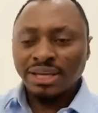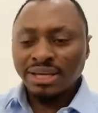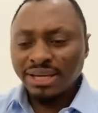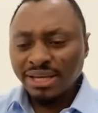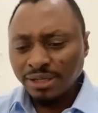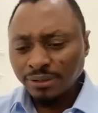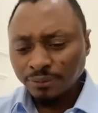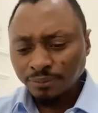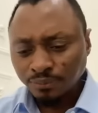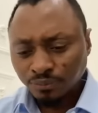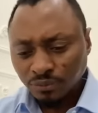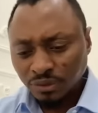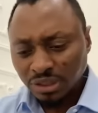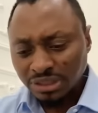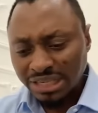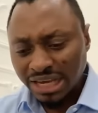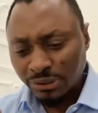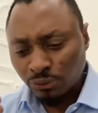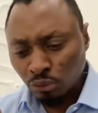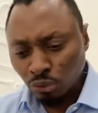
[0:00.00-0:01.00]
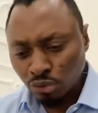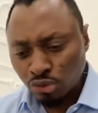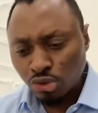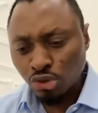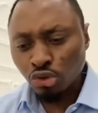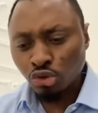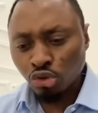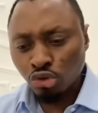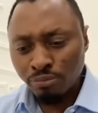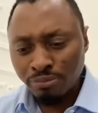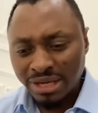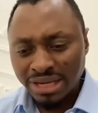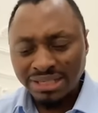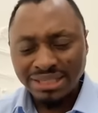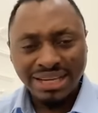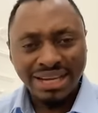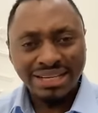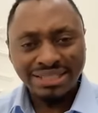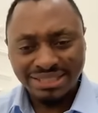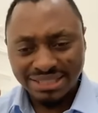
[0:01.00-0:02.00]
Et la culture
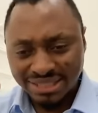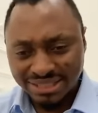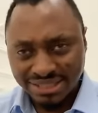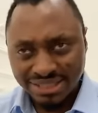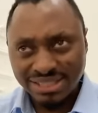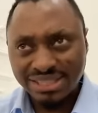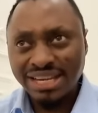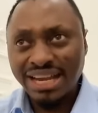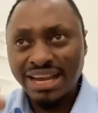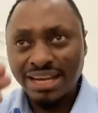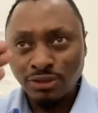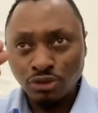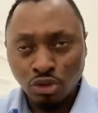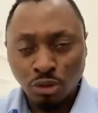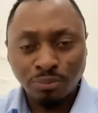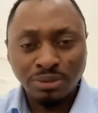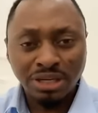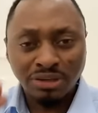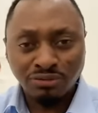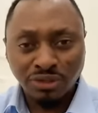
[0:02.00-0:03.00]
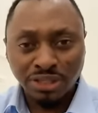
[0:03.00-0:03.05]
romaine interdisait à un homme